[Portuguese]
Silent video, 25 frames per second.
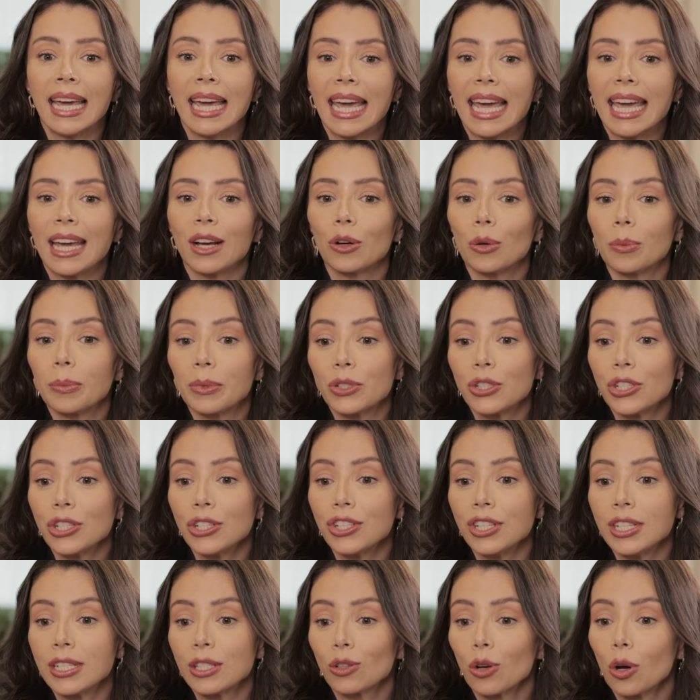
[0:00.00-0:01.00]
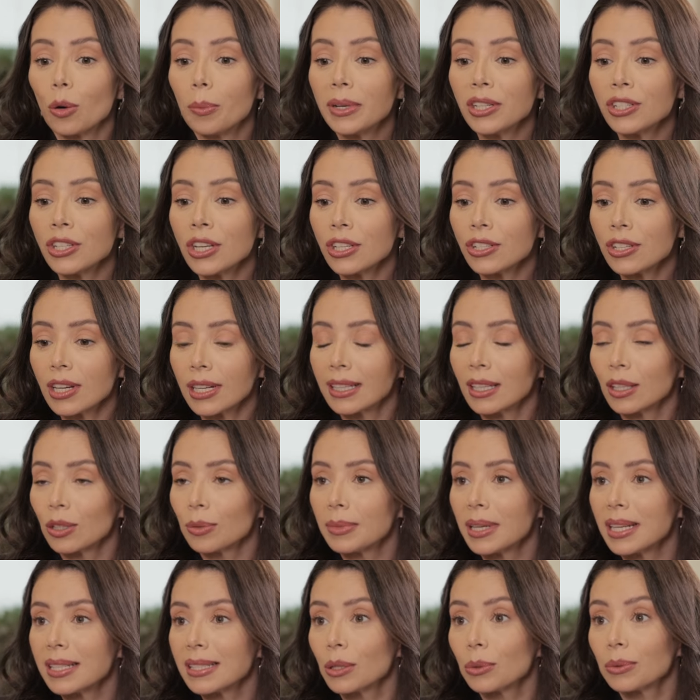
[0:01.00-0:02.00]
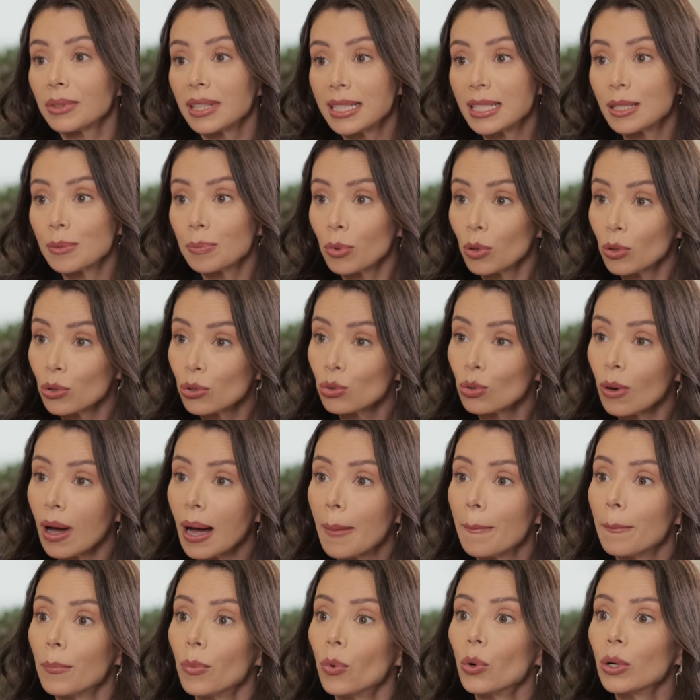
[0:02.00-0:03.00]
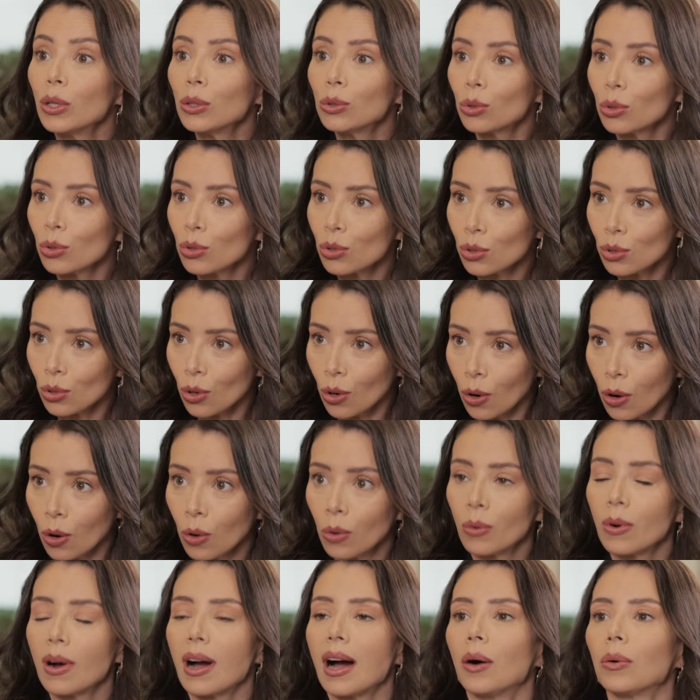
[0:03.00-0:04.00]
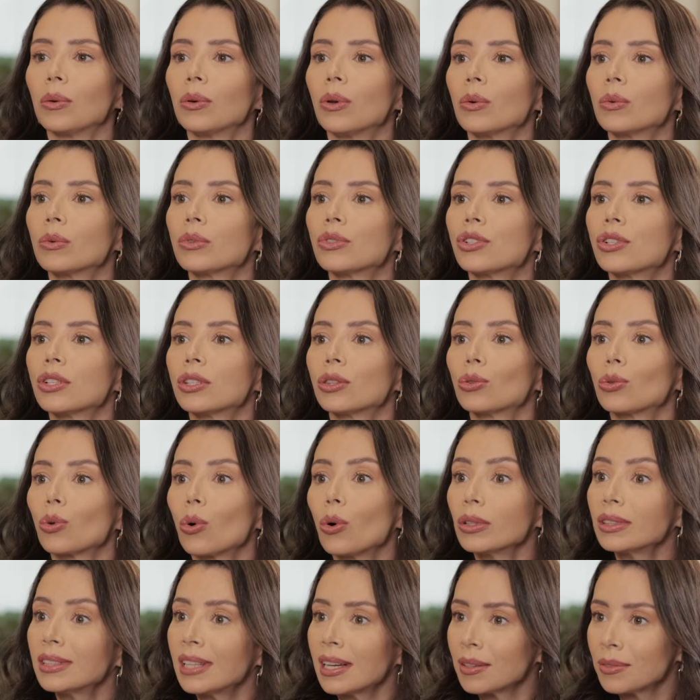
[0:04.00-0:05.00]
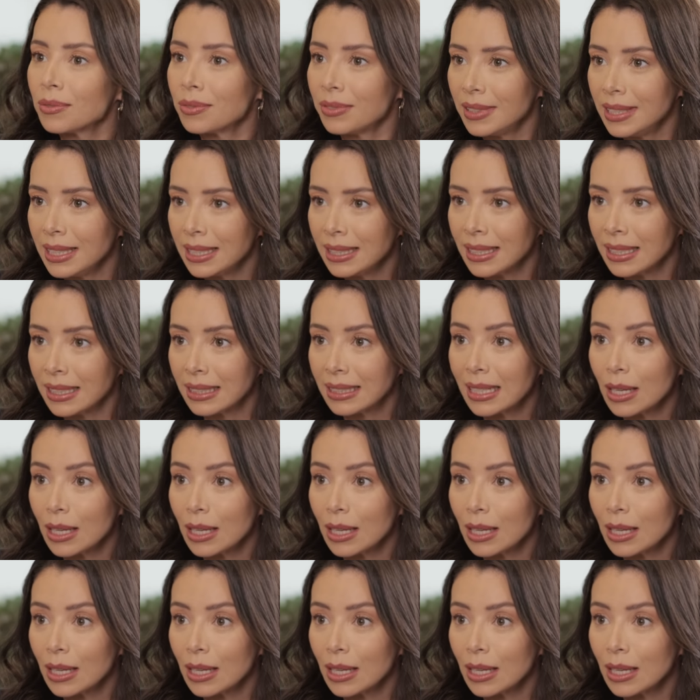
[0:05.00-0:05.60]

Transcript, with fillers: é como eu te disse, como a gente aqui no Brasil está exposto a muito sol ao longo de toda a vida,